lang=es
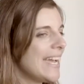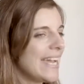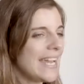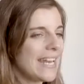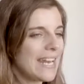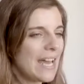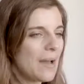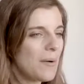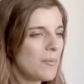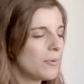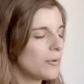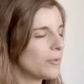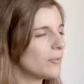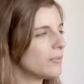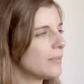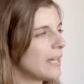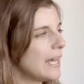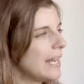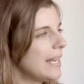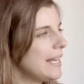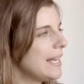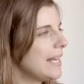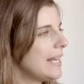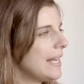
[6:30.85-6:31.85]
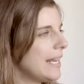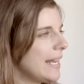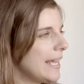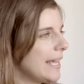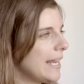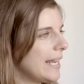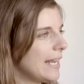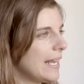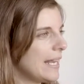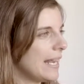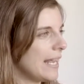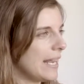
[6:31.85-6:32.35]
era brutal
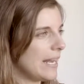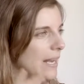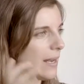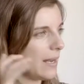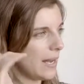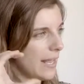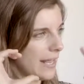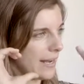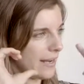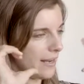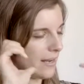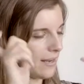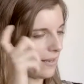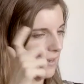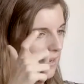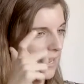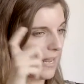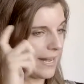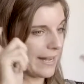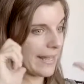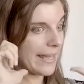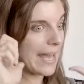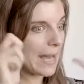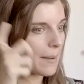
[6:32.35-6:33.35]
el,